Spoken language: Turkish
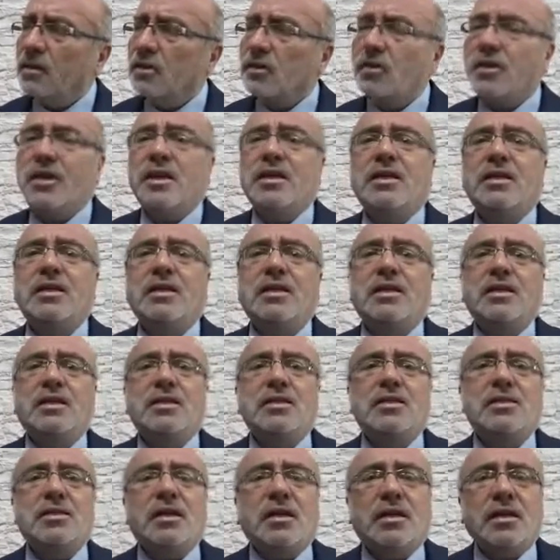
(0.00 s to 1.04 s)
Yine
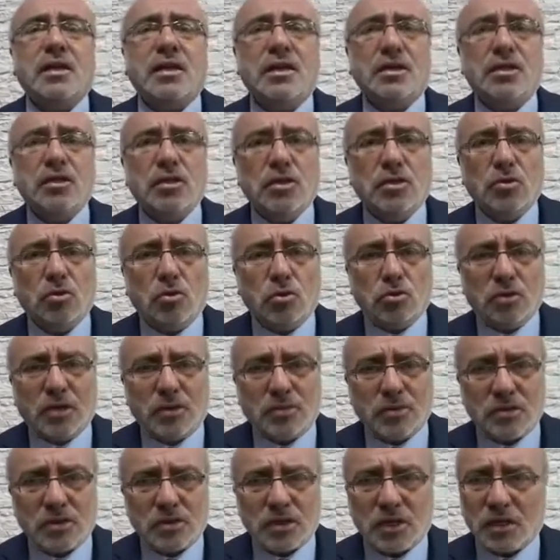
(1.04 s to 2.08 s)
sanayi
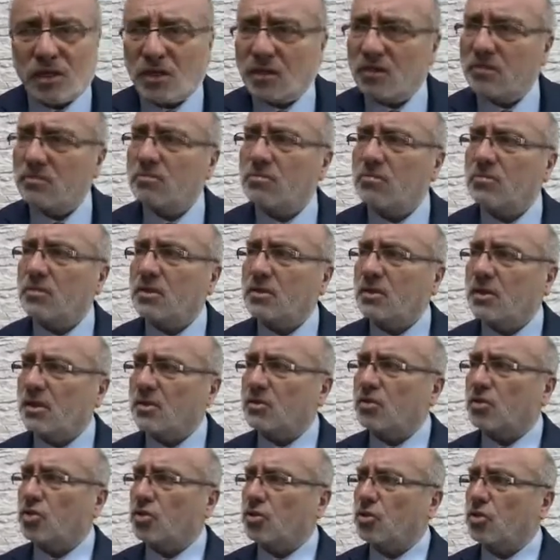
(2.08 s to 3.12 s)
odamızla
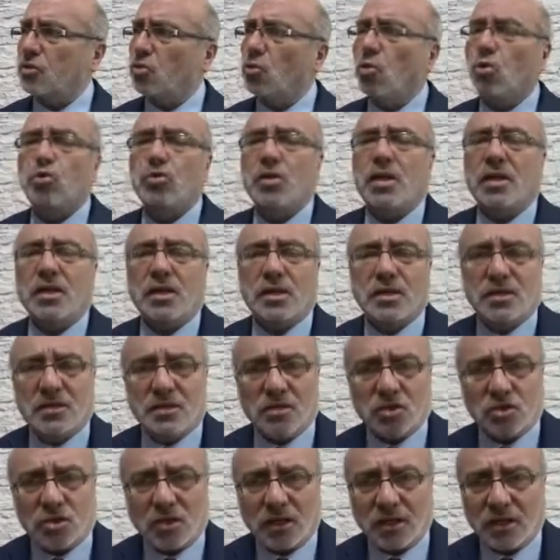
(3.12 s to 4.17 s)
yazıştık. Onlarla
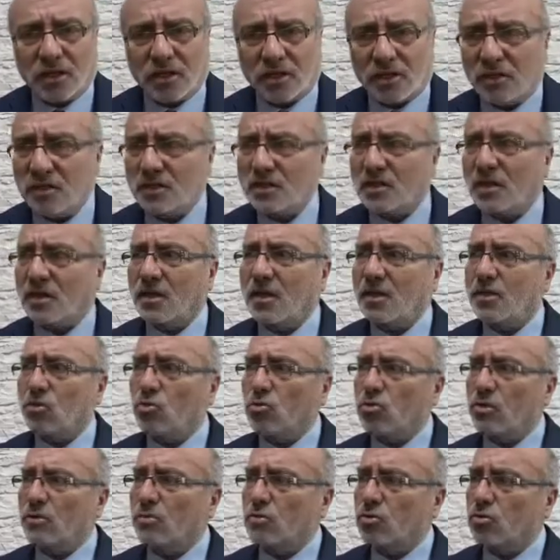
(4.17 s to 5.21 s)
istişare ettik. Sanayi
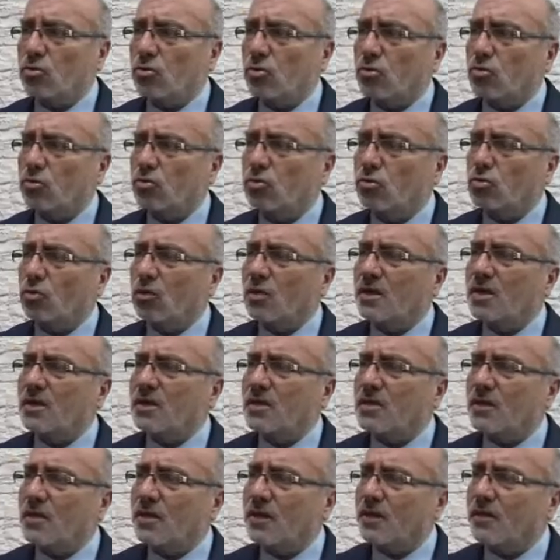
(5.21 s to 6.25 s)
odamız görüştü.
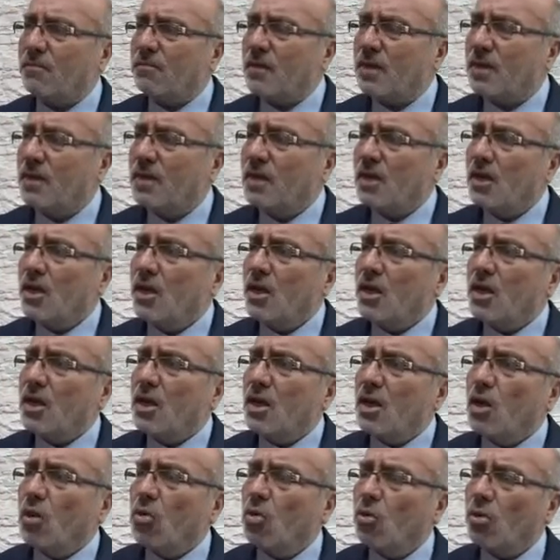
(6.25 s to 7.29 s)
Dolayısıyla
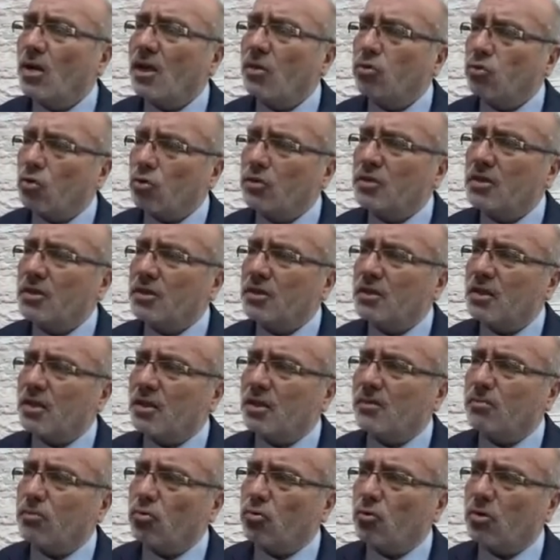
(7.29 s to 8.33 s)
16-17
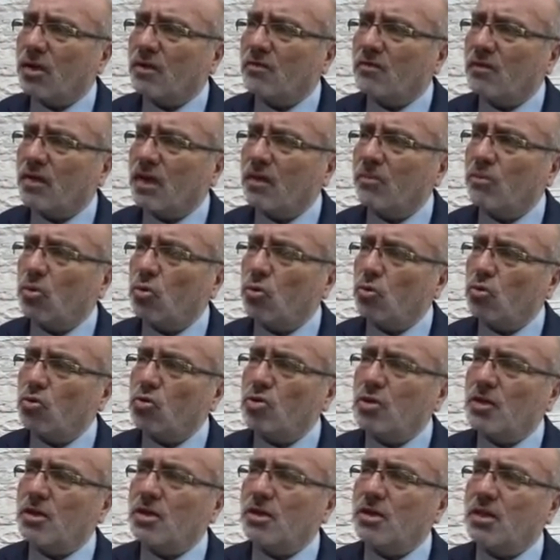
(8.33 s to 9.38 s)
tane program var ama
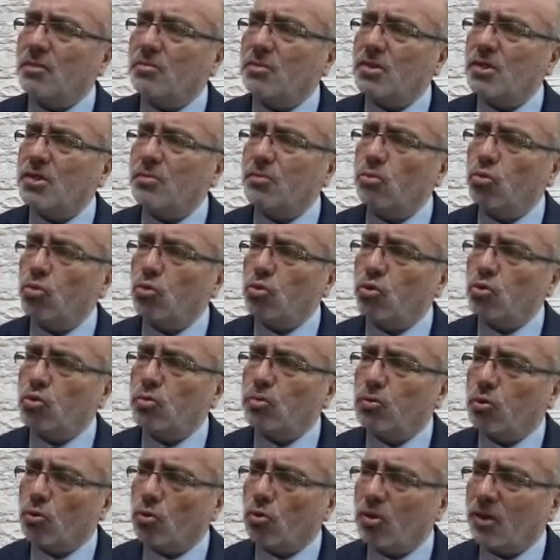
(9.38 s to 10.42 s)
öncelikle biz bu
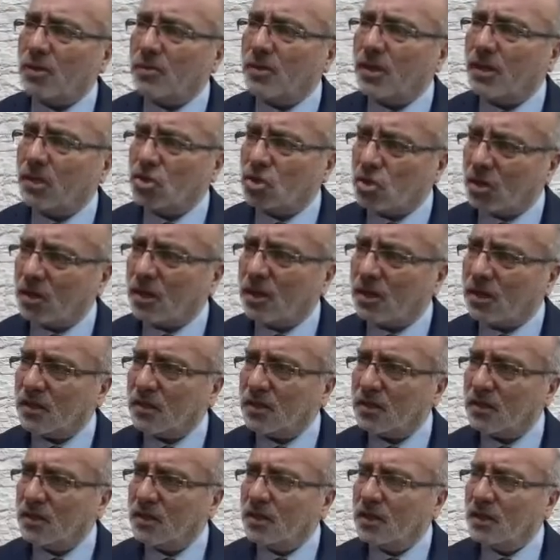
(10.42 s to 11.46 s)
3 programı
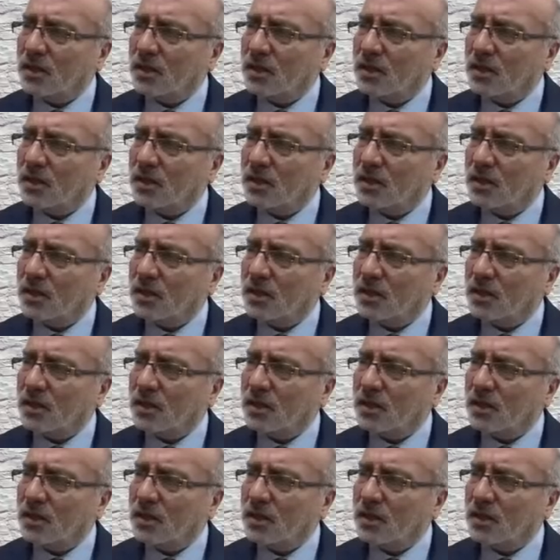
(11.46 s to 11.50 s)
açarak